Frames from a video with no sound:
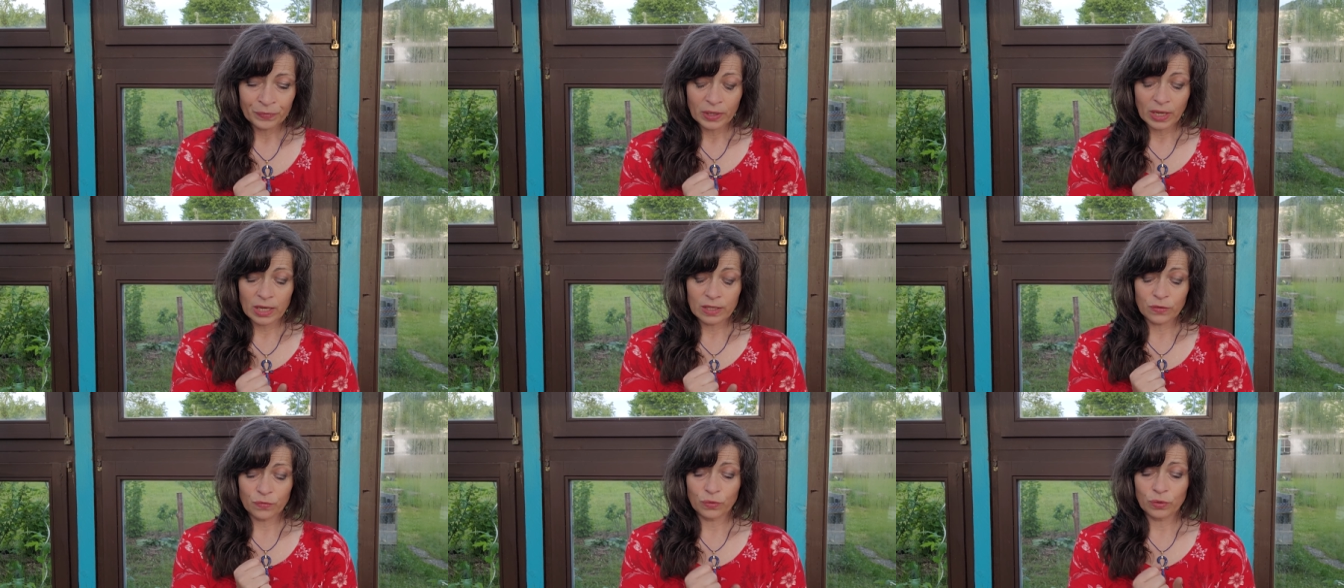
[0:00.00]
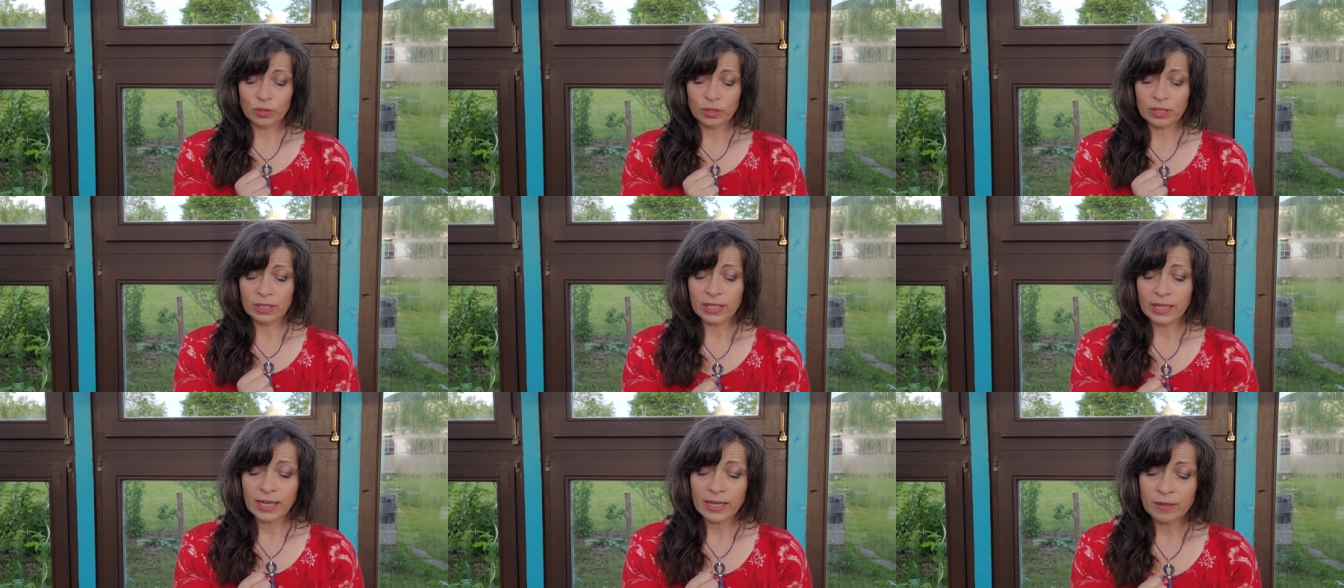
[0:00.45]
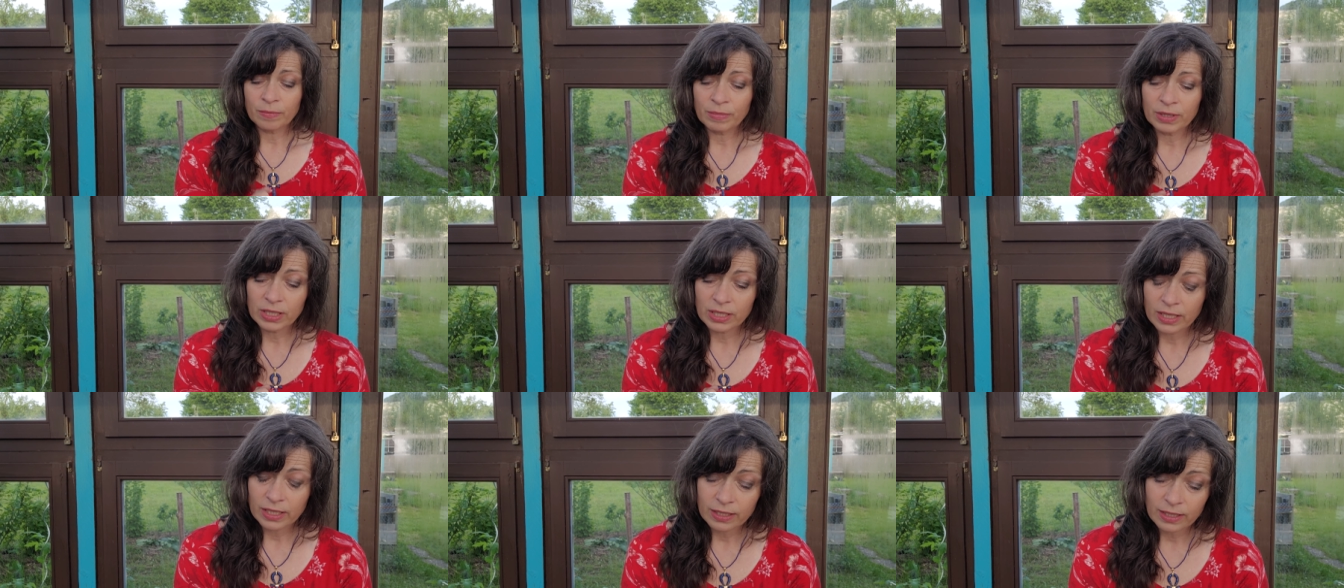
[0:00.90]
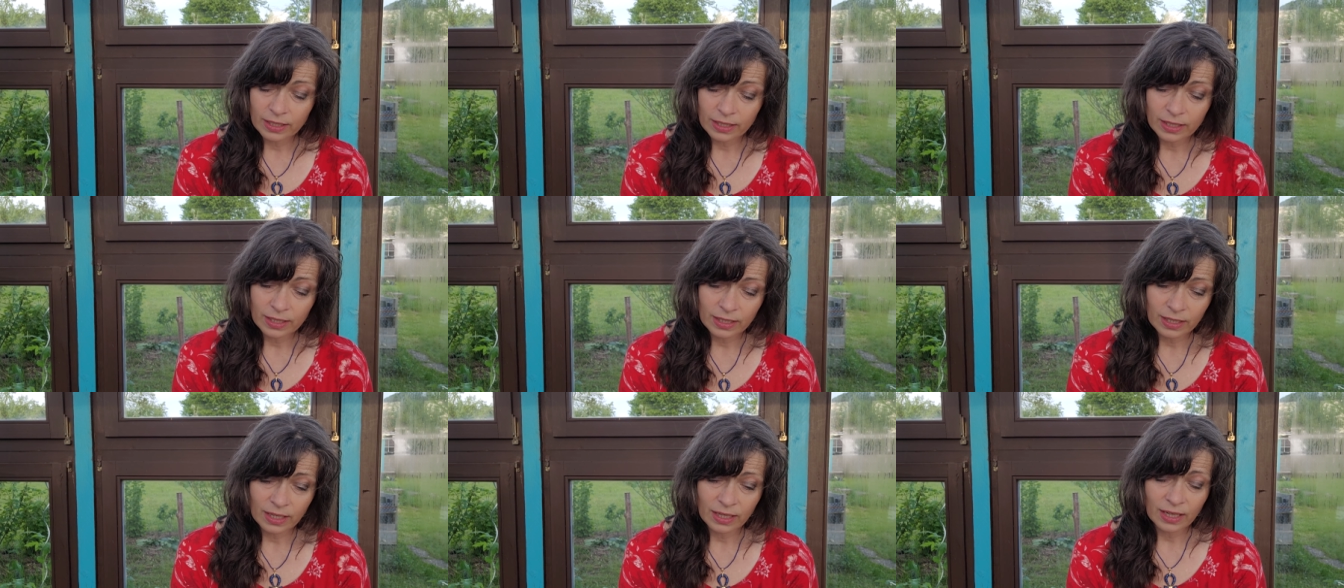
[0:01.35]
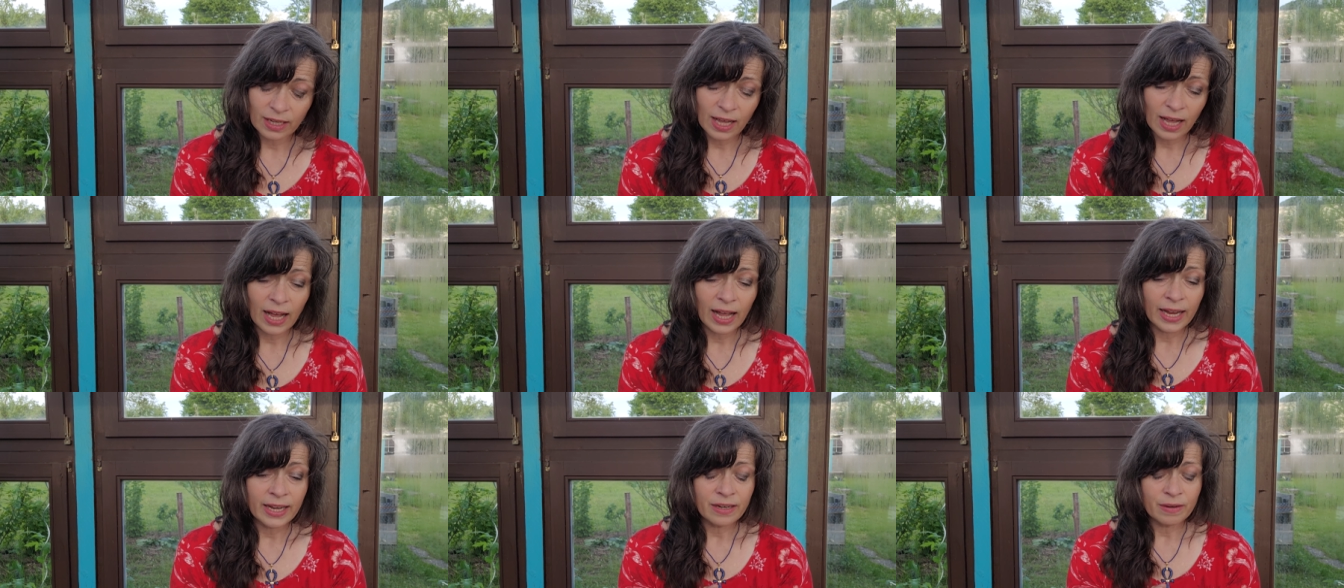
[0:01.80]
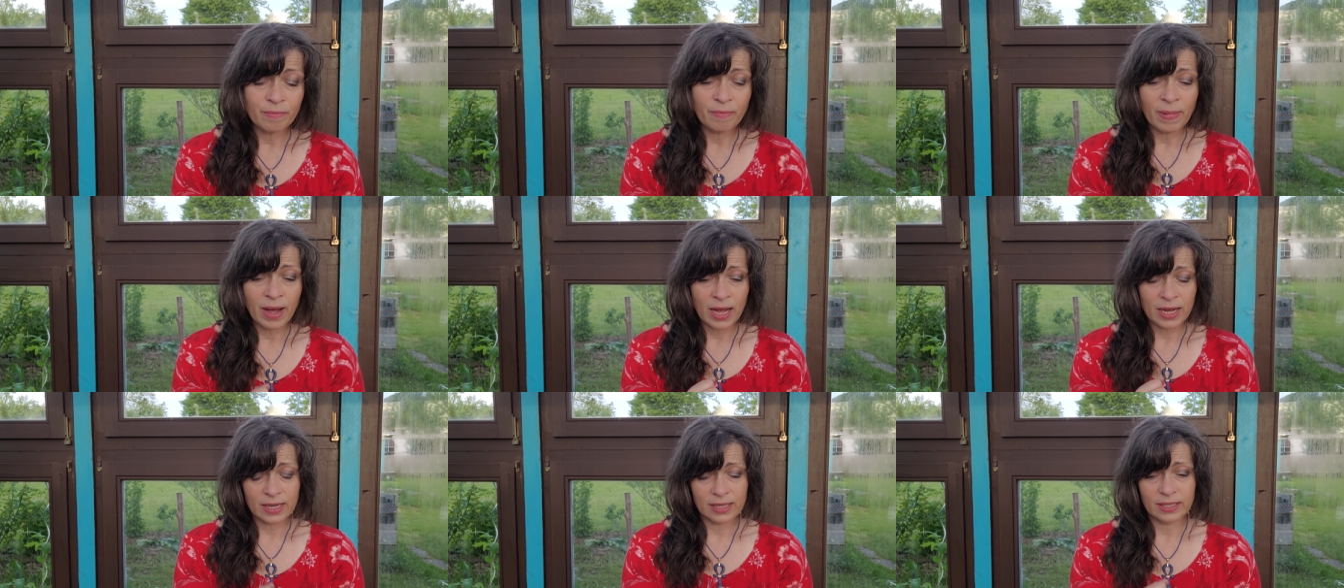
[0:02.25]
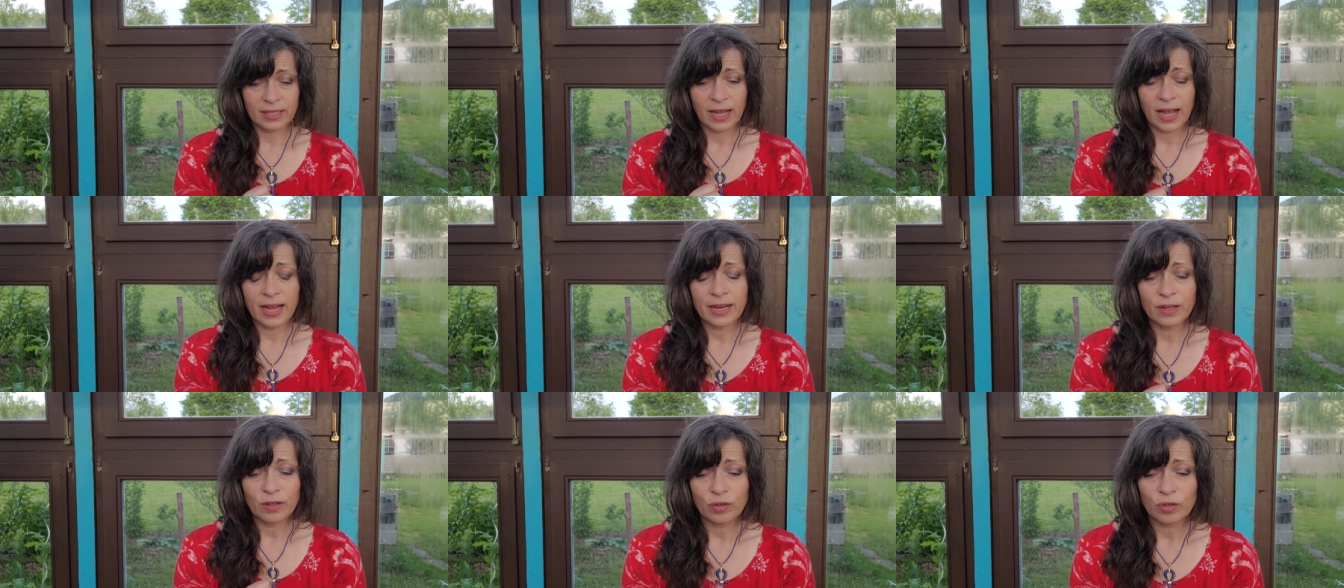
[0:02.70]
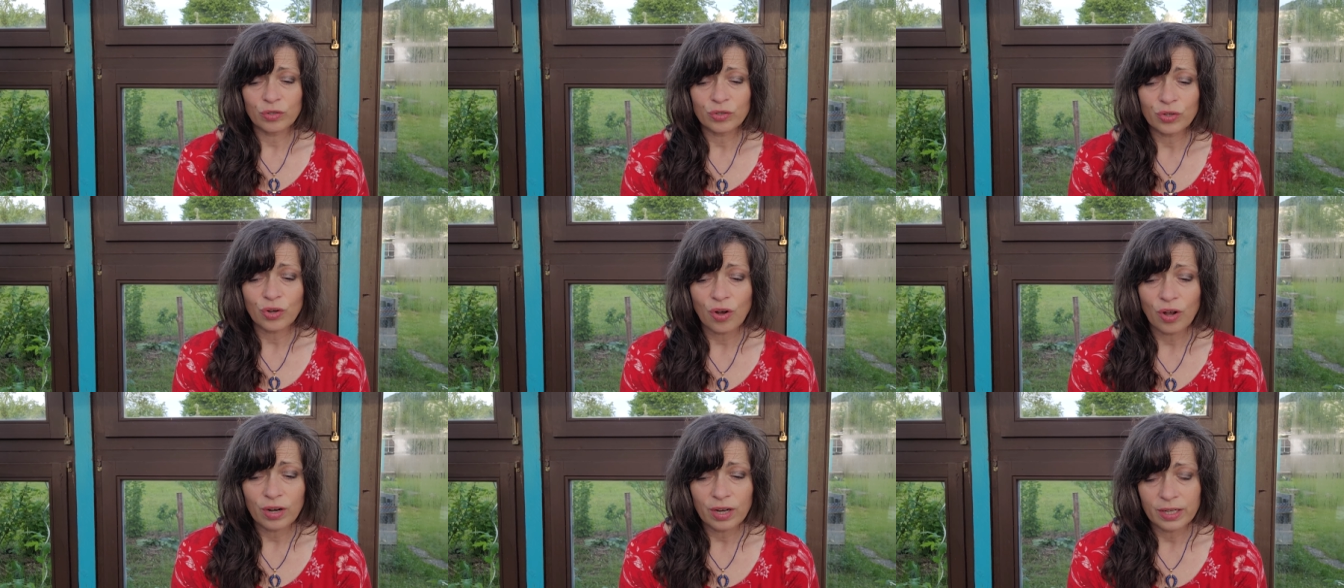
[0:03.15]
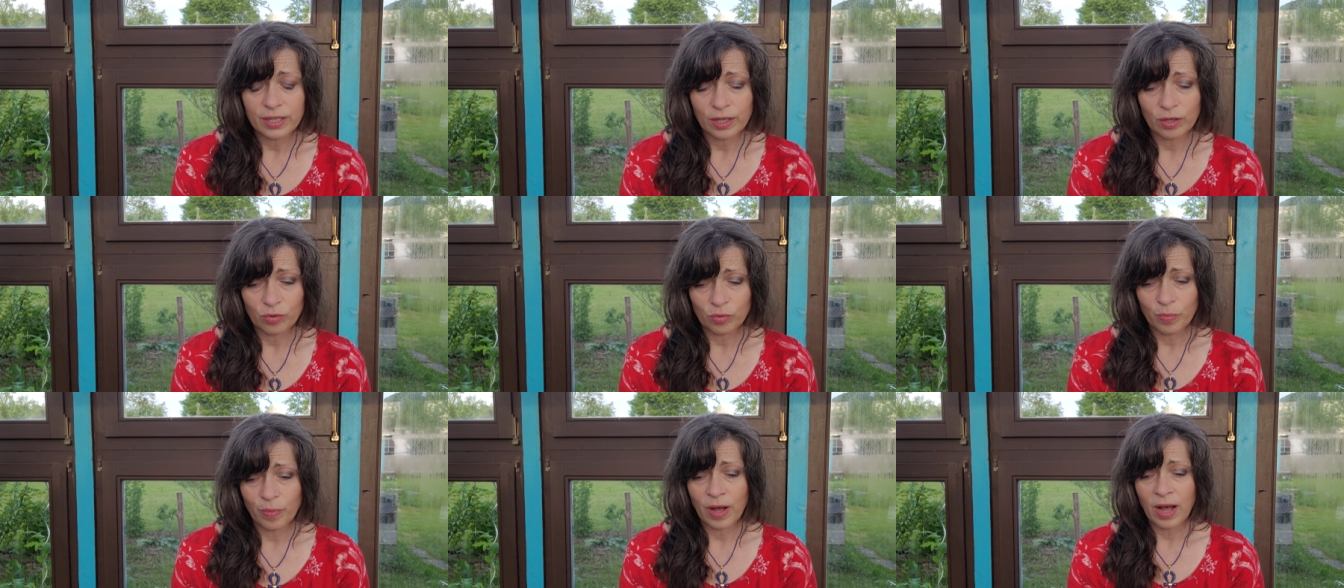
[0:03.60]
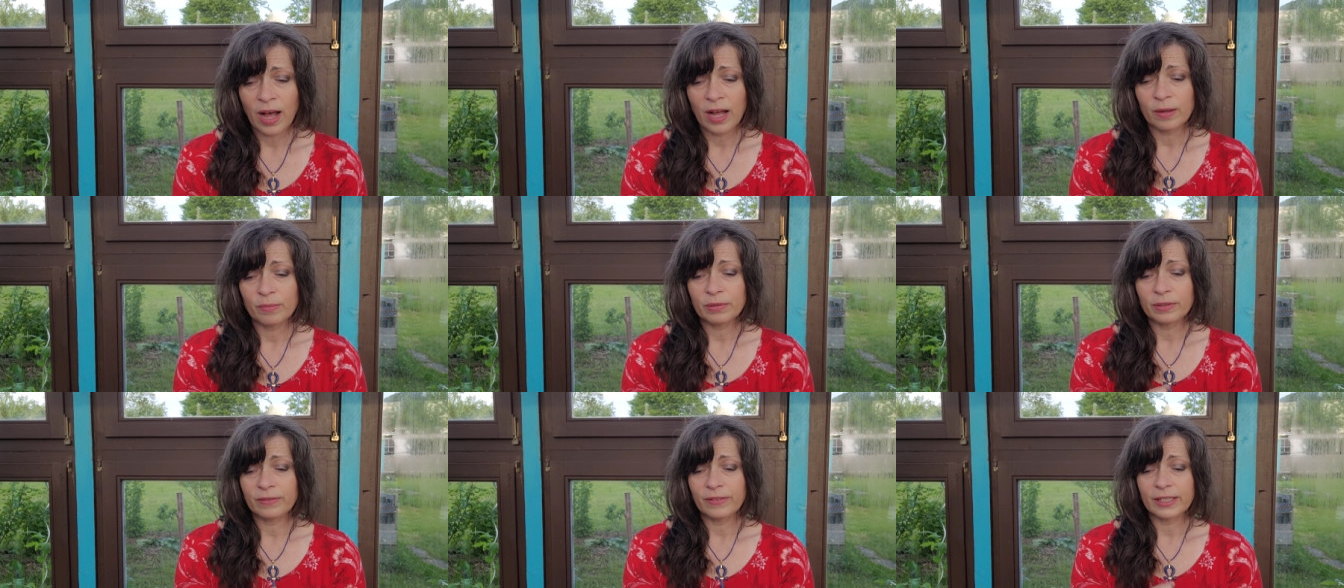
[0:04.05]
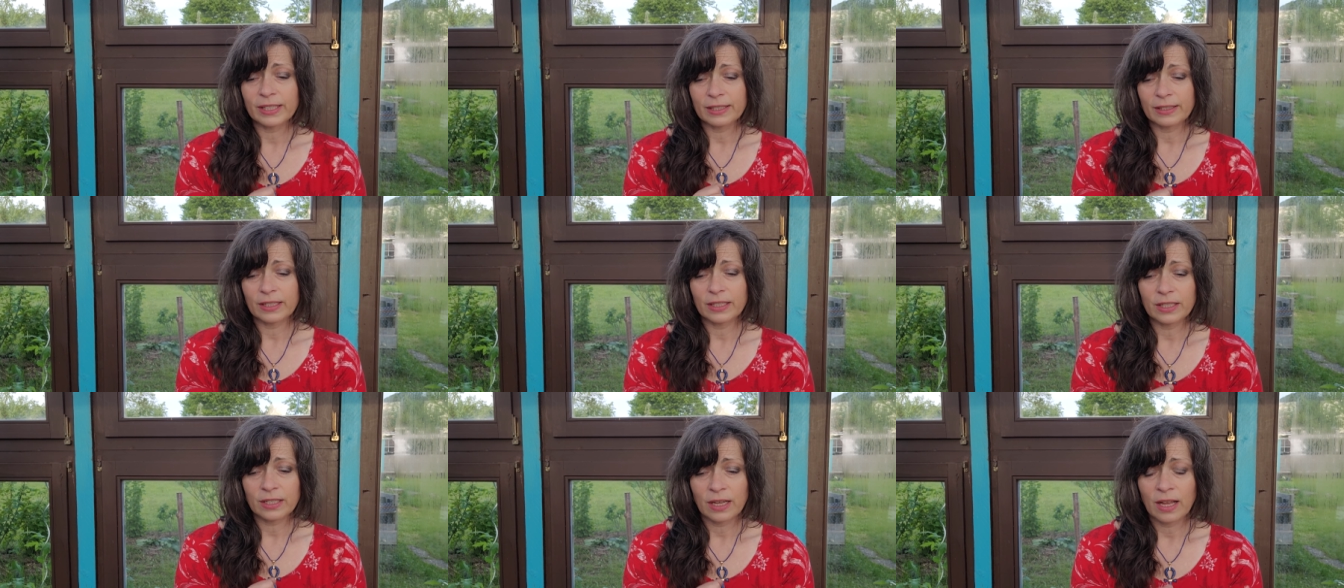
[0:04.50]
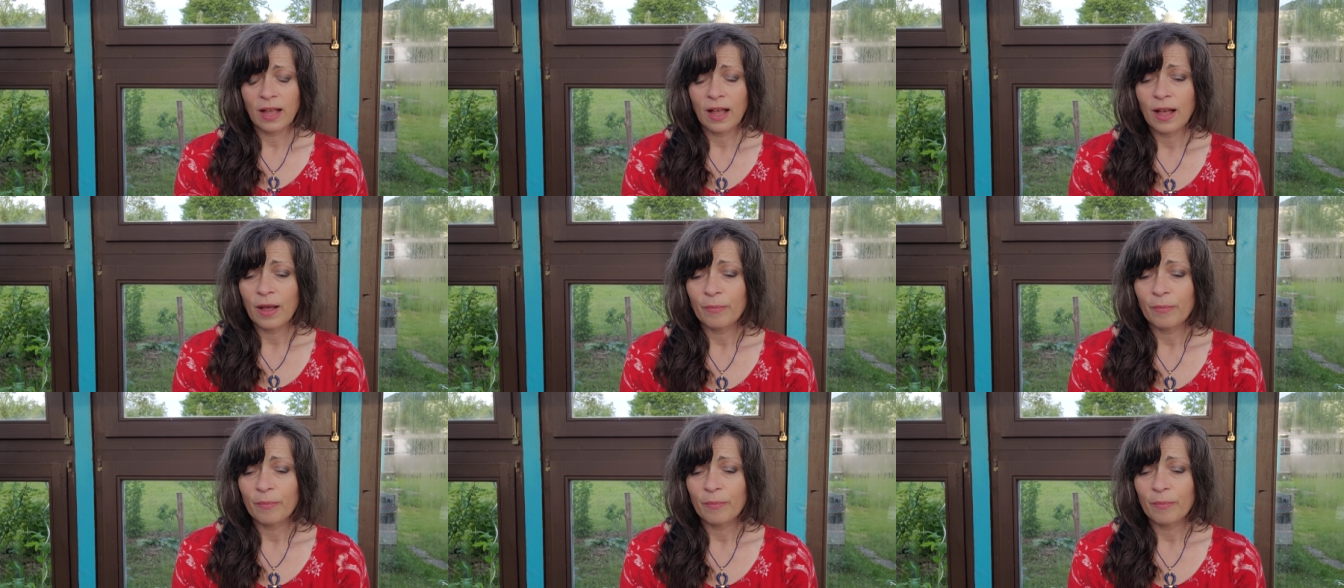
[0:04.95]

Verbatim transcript: Es frustriert mich, dass ich keine Macht, keine Kontrolle darüber habe, was sich